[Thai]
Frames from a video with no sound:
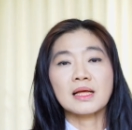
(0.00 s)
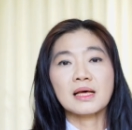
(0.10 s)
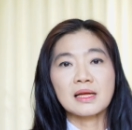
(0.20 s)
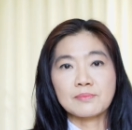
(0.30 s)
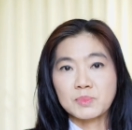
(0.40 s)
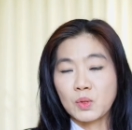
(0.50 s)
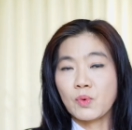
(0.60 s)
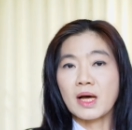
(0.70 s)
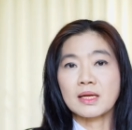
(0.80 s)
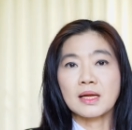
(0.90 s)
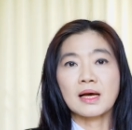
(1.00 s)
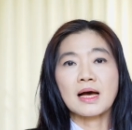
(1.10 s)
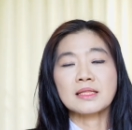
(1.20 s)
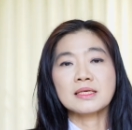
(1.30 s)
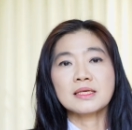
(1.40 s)
ในระดับจังหวัดนะ
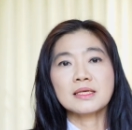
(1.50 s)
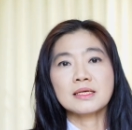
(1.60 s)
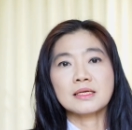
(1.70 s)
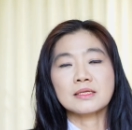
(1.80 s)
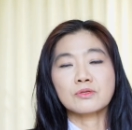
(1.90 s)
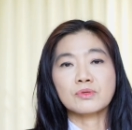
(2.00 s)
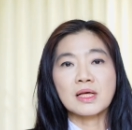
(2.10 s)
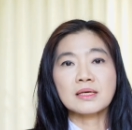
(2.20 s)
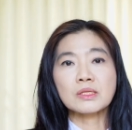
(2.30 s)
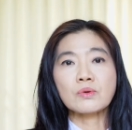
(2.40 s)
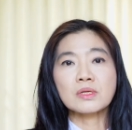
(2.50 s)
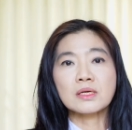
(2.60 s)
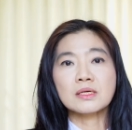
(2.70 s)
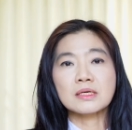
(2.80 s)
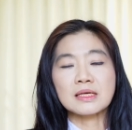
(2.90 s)
คะ ที่จุดตั้งต้นก็
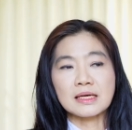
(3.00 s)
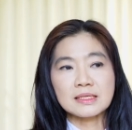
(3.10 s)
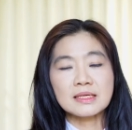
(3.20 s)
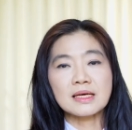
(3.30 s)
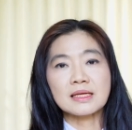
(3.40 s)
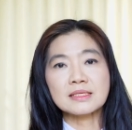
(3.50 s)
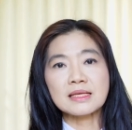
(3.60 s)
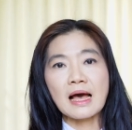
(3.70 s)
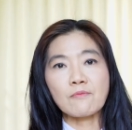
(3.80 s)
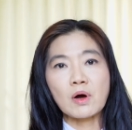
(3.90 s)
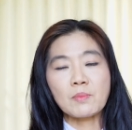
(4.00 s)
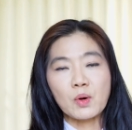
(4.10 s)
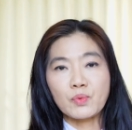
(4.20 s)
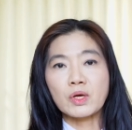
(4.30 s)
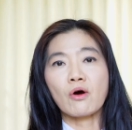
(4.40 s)
คืออย่างที่เรียนให้ทราบว่า
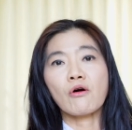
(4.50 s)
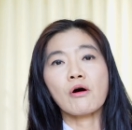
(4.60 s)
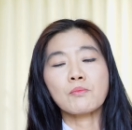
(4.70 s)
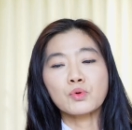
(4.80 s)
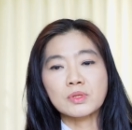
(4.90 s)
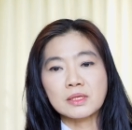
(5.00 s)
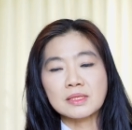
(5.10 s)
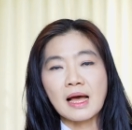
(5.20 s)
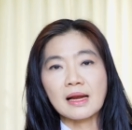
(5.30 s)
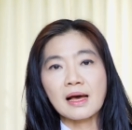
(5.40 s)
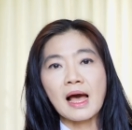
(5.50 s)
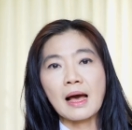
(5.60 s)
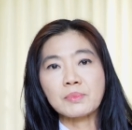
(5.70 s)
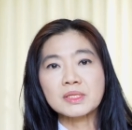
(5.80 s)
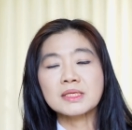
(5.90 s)
มาวิเคราะห์ข้อมูลต่าง ๆ และหา
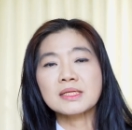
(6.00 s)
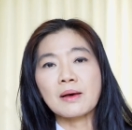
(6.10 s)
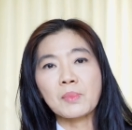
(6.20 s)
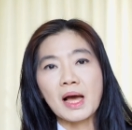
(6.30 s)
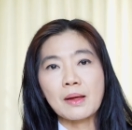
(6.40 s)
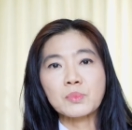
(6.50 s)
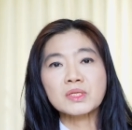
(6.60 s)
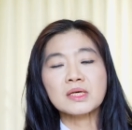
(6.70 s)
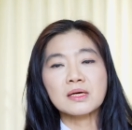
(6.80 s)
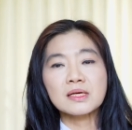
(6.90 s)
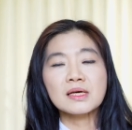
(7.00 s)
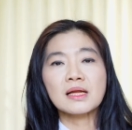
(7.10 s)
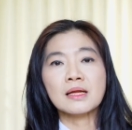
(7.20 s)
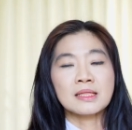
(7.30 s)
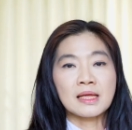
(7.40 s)
พื้นที่ทำงานเพื่อจะเคลื่อ
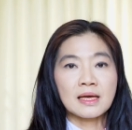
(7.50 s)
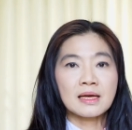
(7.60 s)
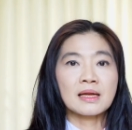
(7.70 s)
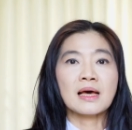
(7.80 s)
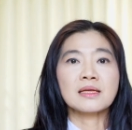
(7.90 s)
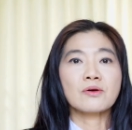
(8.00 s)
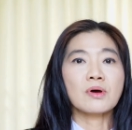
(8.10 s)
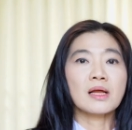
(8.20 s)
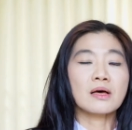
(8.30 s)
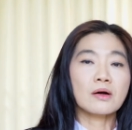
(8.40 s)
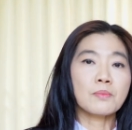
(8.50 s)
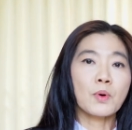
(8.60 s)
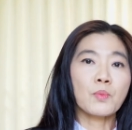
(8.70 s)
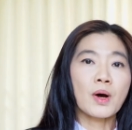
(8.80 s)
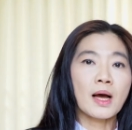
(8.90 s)
น แต่ในขณะเดียวกันแล้วก็พ
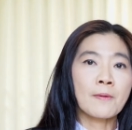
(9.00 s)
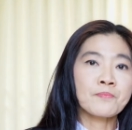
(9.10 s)
บว่า